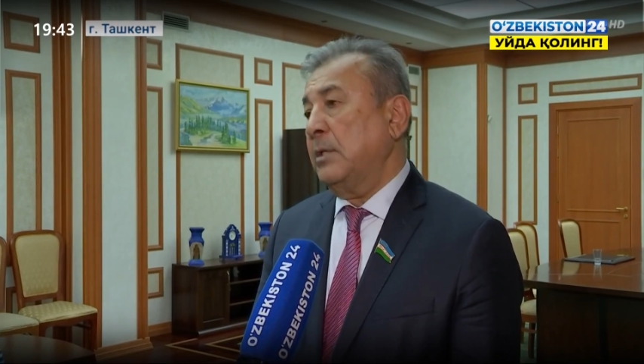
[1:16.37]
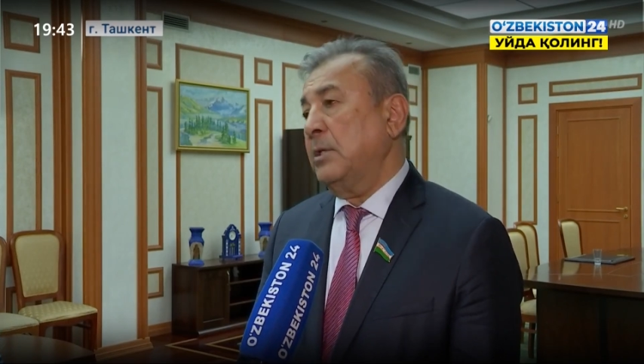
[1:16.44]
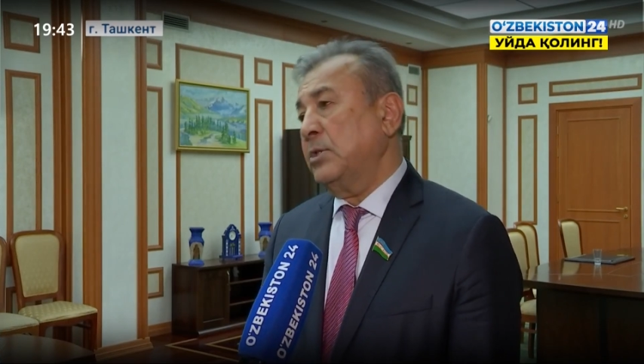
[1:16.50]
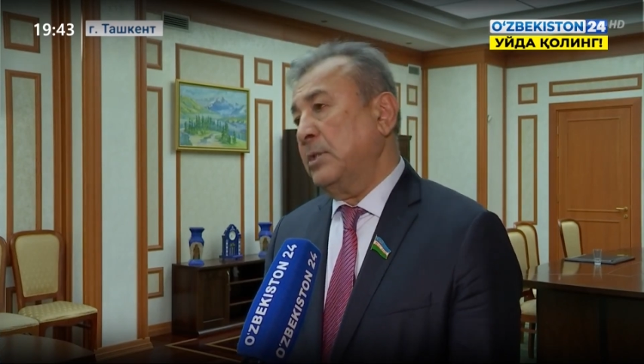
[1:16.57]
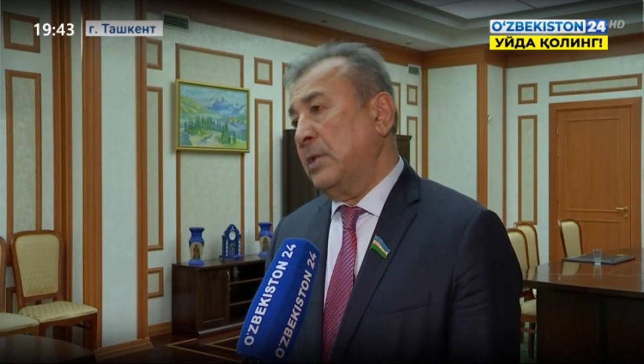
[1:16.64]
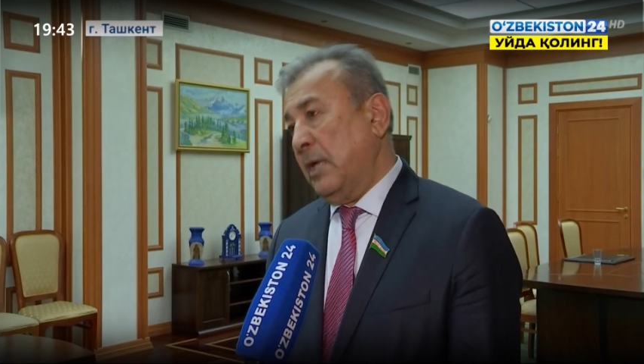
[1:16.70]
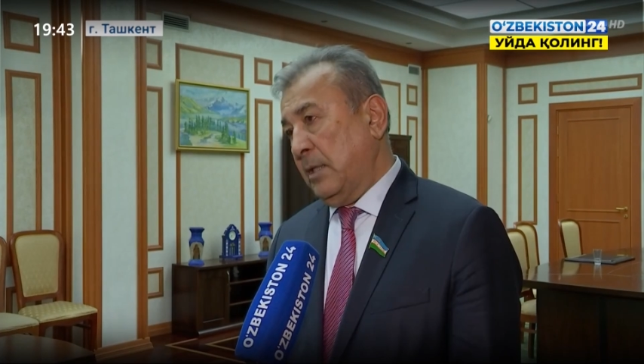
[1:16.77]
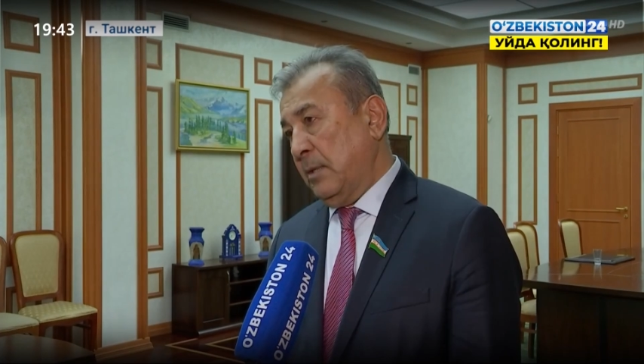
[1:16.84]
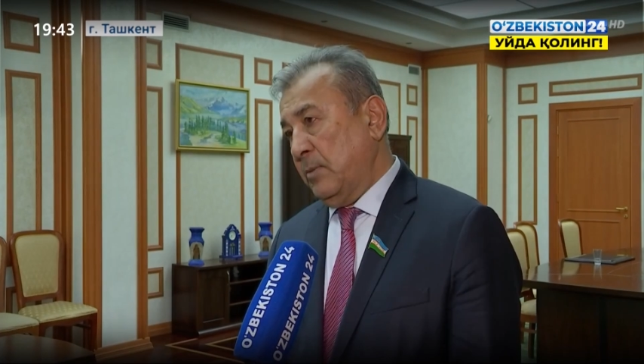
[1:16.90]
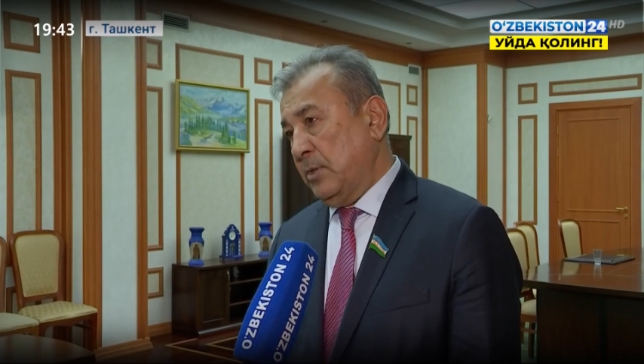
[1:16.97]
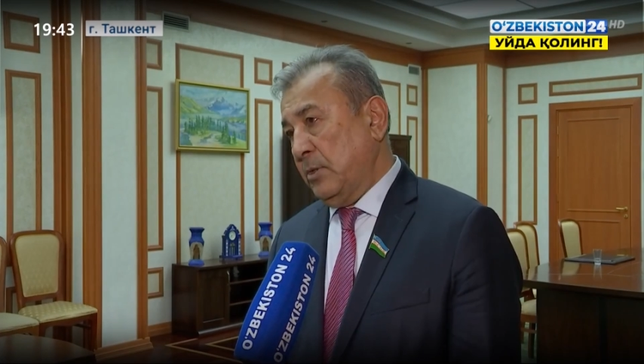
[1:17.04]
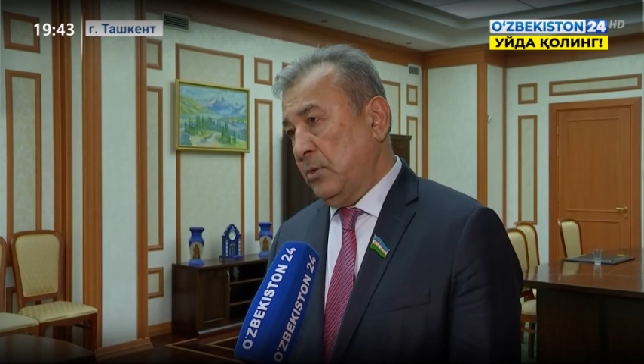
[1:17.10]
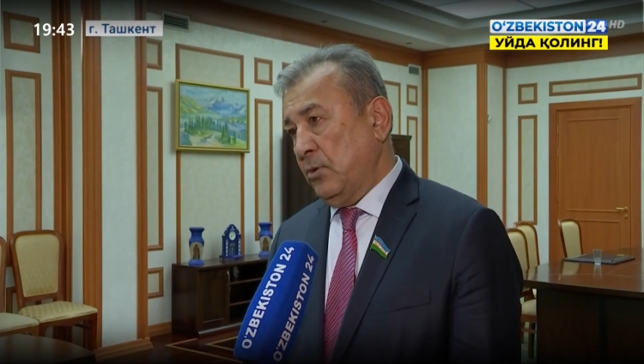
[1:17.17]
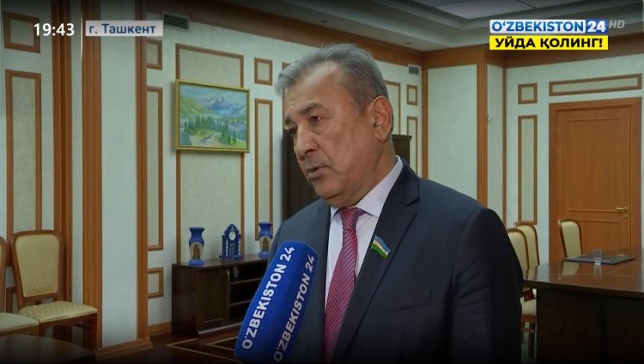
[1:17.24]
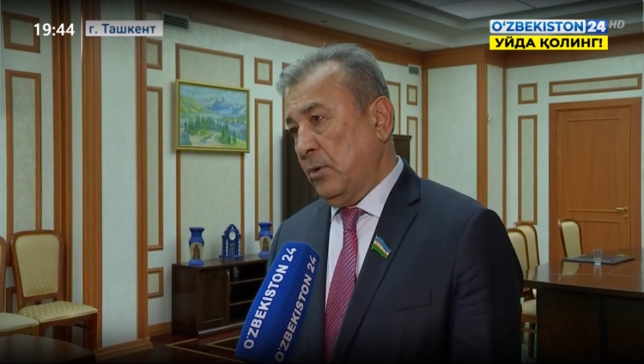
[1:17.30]
и штатами
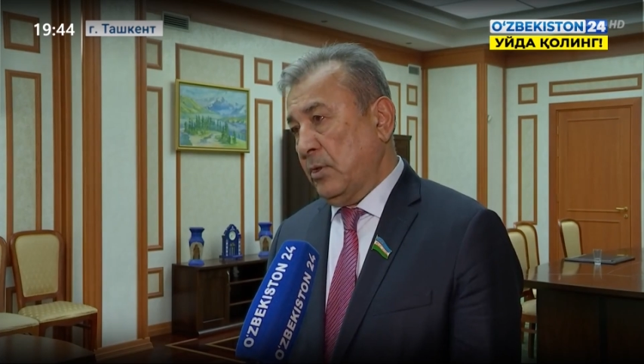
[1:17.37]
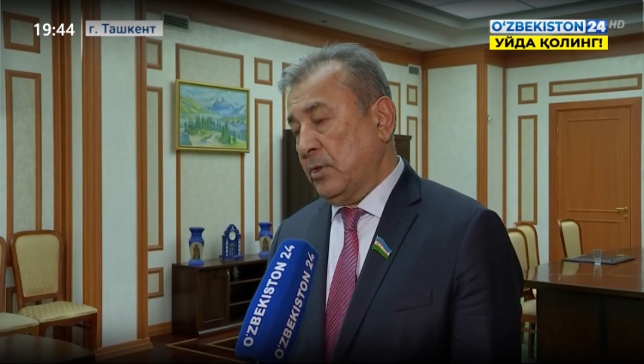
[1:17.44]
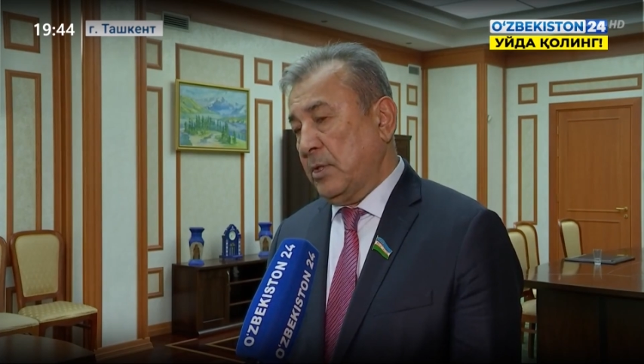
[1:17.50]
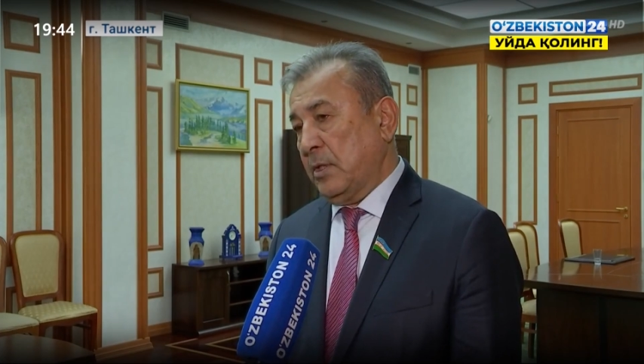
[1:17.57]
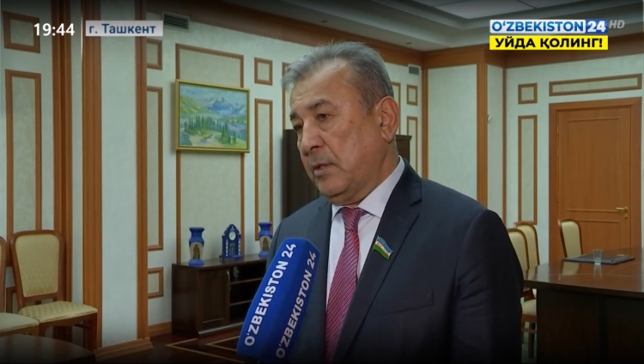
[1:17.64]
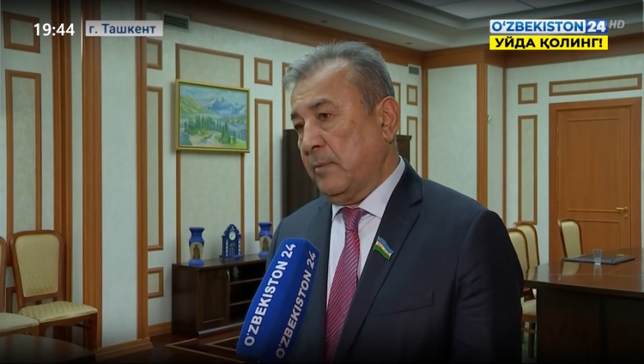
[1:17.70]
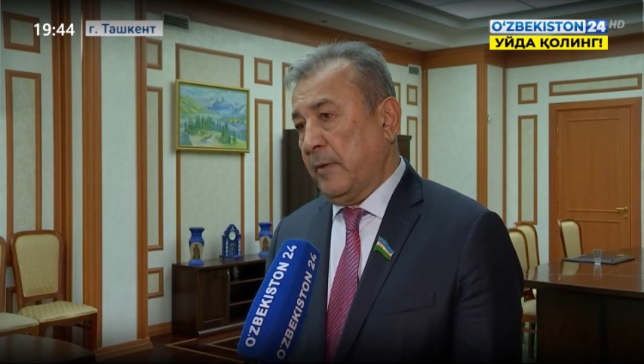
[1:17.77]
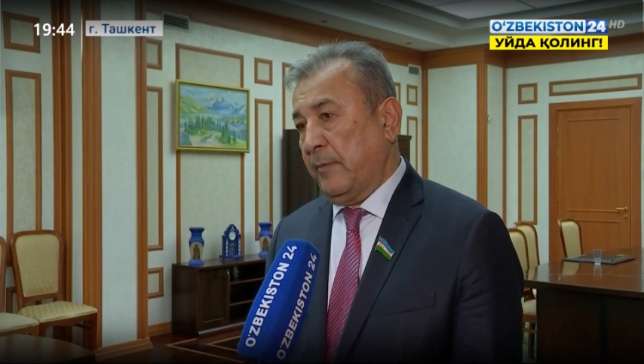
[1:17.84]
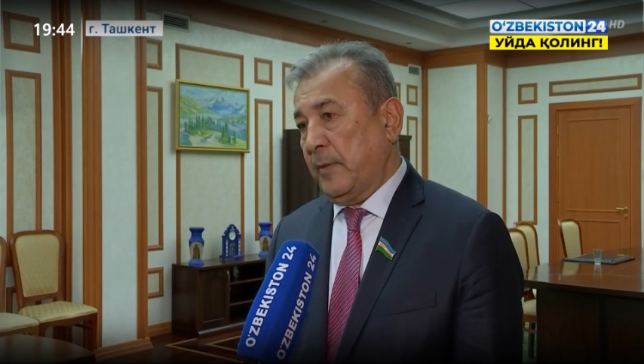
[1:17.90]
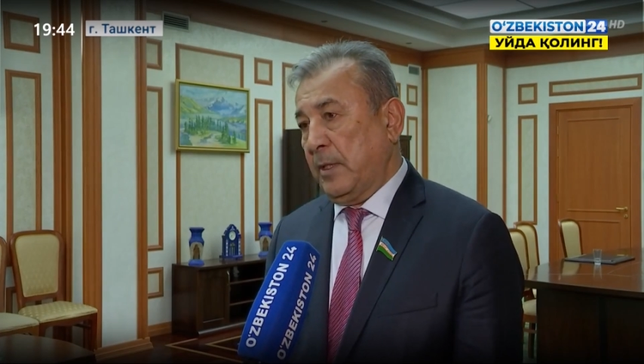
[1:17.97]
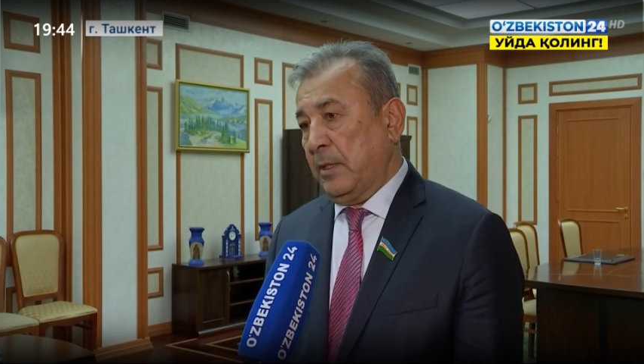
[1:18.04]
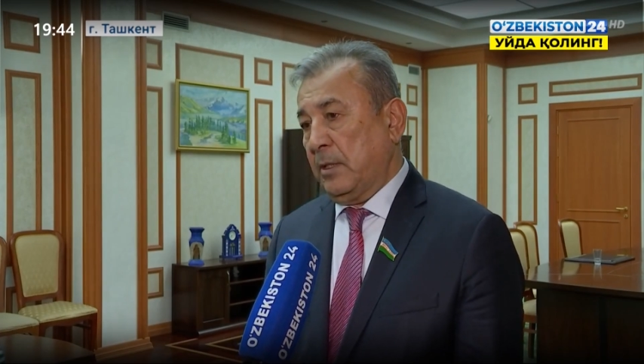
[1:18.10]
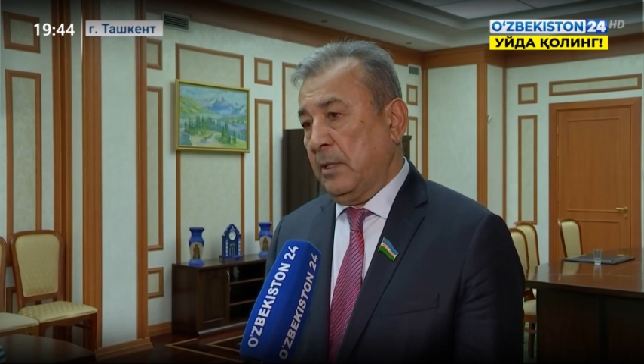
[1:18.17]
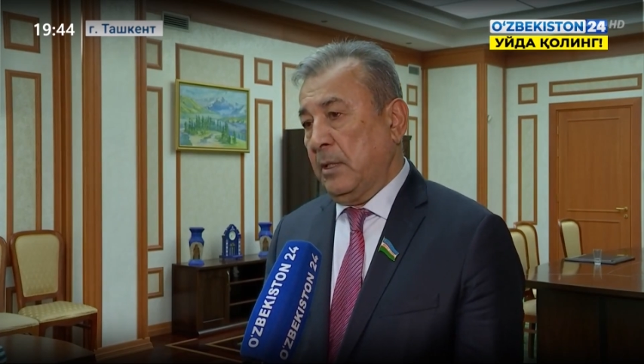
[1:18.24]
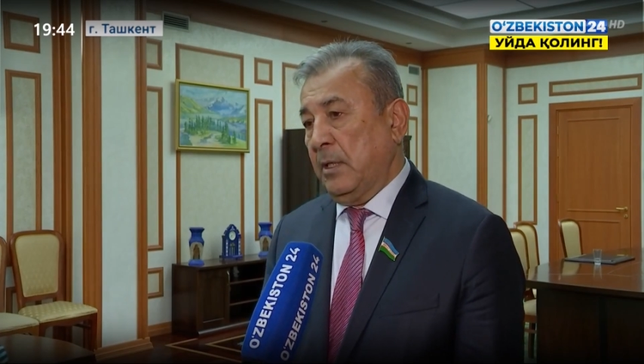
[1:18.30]
Соединенных Штатов
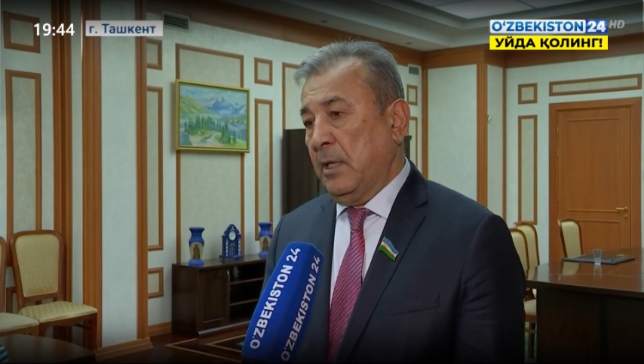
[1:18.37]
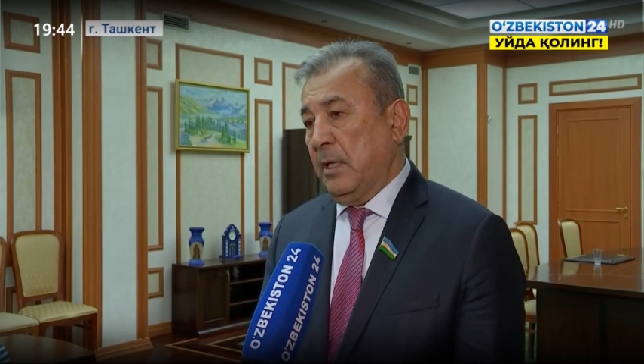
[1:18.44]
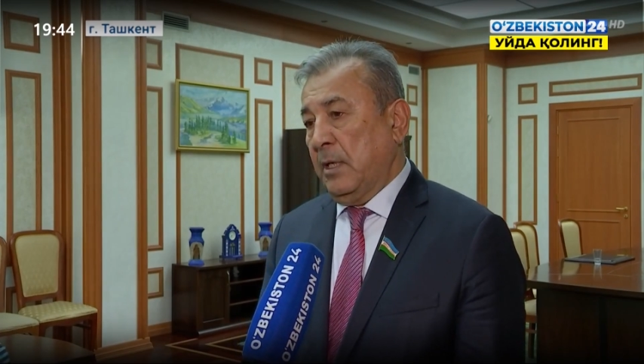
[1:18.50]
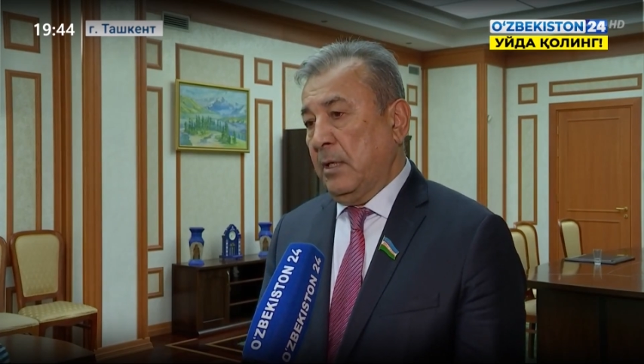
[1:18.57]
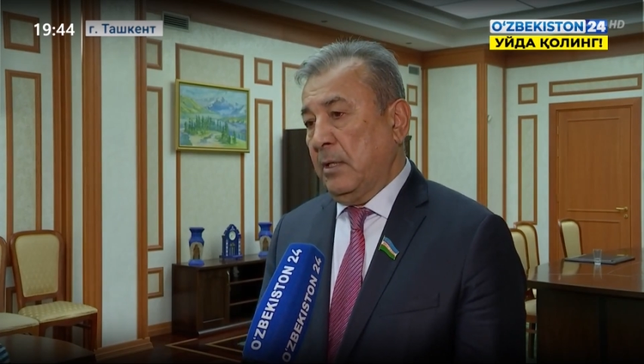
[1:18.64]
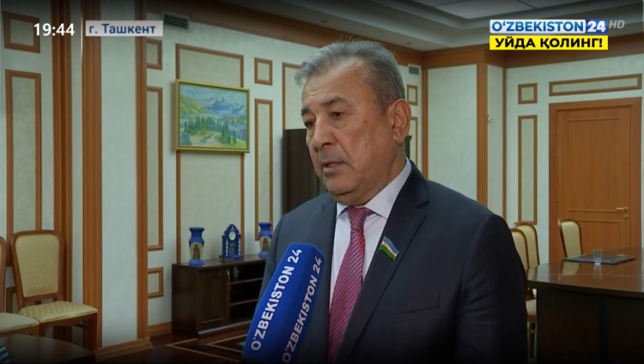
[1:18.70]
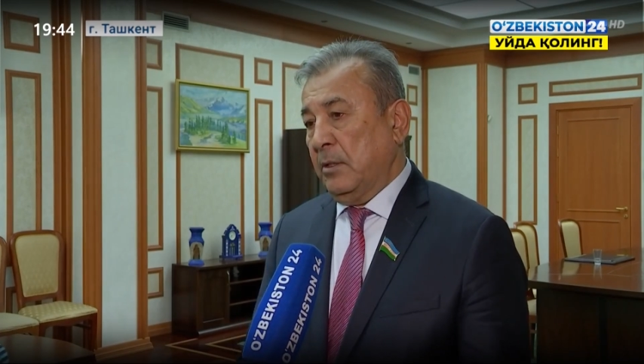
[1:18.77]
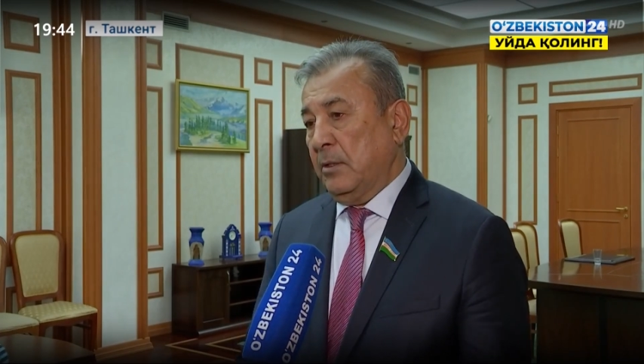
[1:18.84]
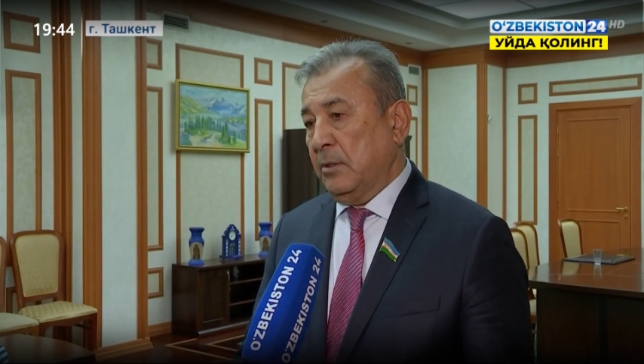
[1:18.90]
Америки, э,